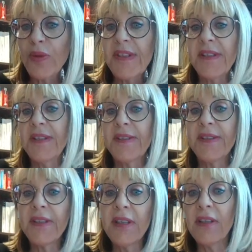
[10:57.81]
On peut
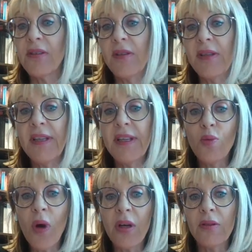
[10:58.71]
aussi citer
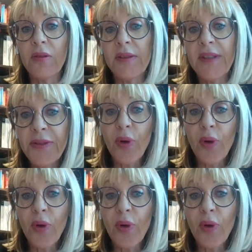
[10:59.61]
les lois